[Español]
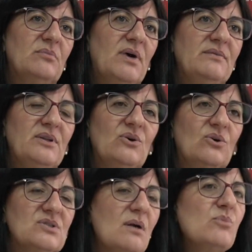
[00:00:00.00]
Ha
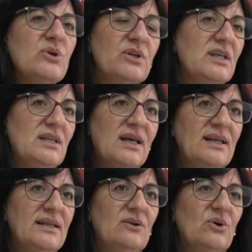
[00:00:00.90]
habido cosas muy
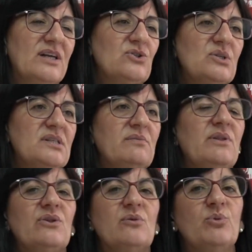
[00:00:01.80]
originales, lo que ha hecho el servicio